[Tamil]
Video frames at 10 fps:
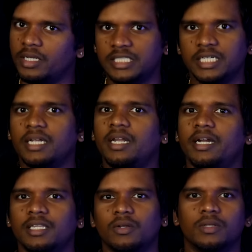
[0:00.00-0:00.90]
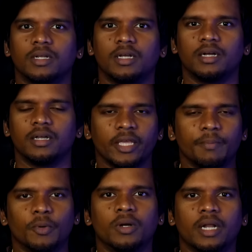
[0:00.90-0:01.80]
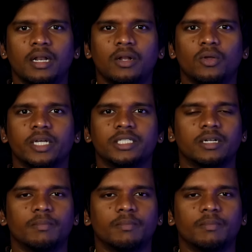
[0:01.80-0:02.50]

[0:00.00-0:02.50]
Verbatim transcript: சிக்கன்லாம் எடுத்துகிட்டு வந்திருக்காங்க இப்போ ஒரு நல்ல லொக்கேஷனாக